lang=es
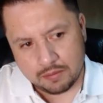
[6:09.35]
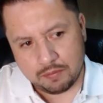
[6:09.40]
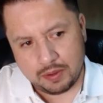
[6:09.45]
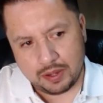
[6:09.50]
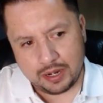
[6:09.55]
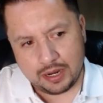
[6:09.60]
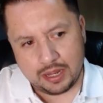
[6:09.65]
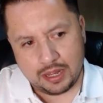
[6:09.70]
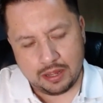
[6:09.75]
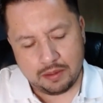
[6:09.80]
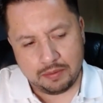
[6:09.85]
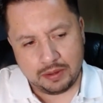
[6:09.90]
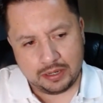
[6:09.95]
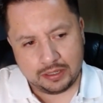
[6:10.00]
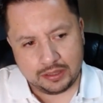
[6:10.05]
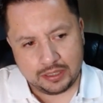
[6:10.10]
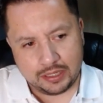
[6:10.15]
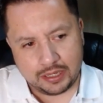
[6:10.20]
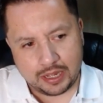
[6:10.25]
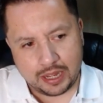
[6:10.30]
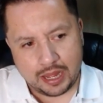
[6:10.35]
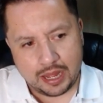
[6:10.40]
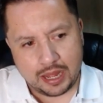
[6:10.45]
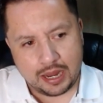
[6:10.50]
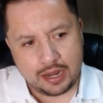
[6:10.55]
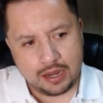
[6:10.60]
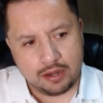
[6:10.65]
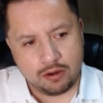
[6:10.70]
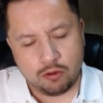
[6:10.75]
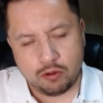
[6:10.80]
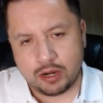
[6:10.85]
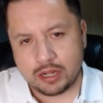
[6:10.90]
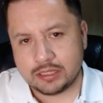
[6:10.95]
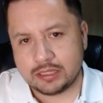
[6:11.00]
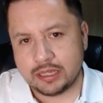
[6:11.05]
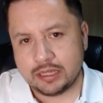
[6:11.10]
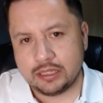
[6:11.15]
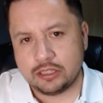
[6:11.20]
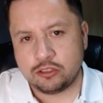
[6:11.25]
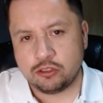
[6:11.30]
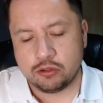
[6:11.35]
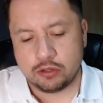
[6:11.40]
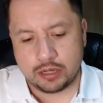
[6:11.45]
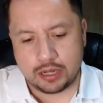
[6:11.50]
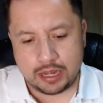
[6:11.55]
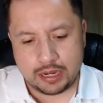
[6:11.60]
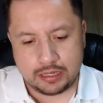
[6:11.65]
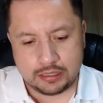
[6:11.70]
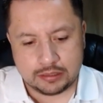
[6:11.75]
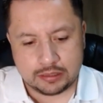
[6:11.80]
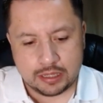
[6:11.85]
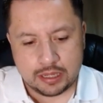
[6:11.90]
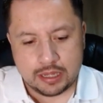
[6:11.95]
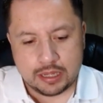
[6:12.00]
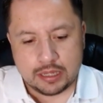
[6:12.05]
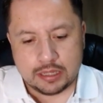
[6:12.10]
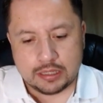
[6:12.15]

para vertical, horas adicionales,